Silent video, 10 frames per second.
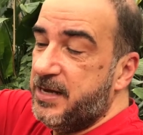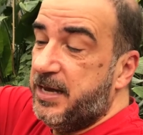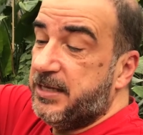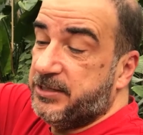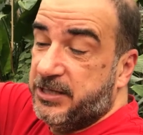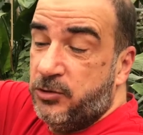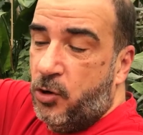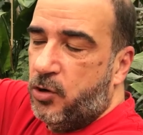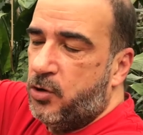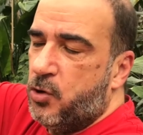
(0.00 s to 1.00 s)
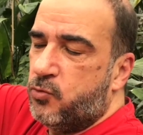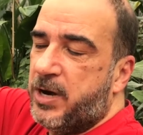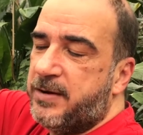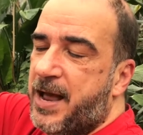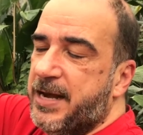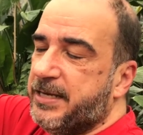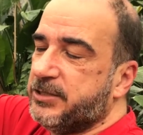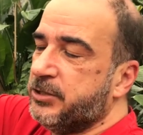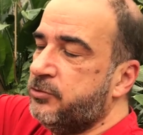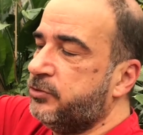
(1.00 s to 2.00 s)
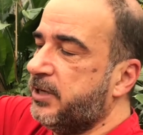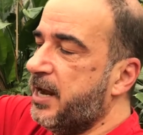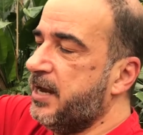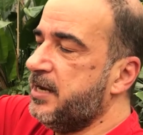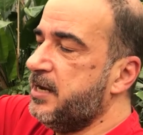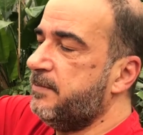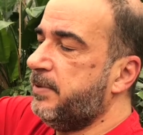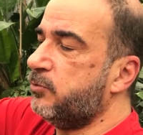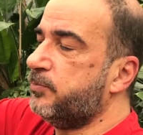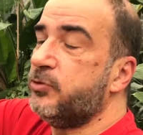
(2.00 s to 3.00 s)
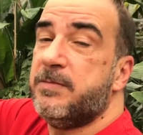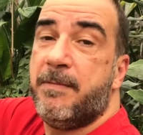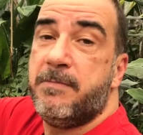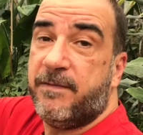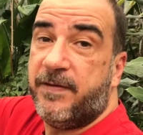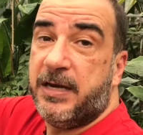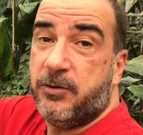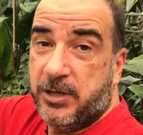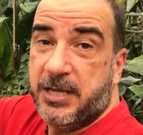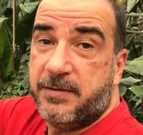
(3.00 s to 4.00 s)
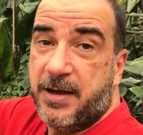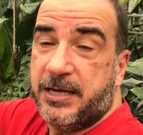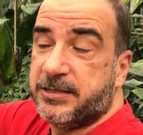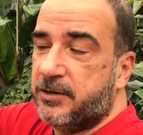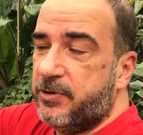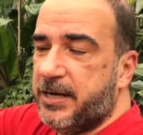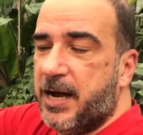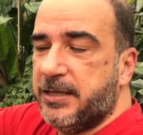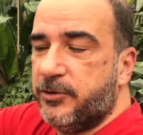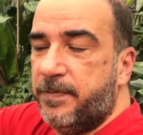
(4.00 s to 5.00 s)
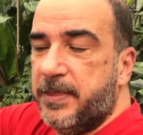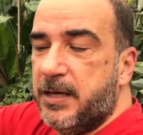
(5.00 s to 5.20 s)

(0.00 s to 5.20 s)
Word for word: Ed essendo un animale che si nutre per lo più di mammiferi, quindi animale a sangue caldo,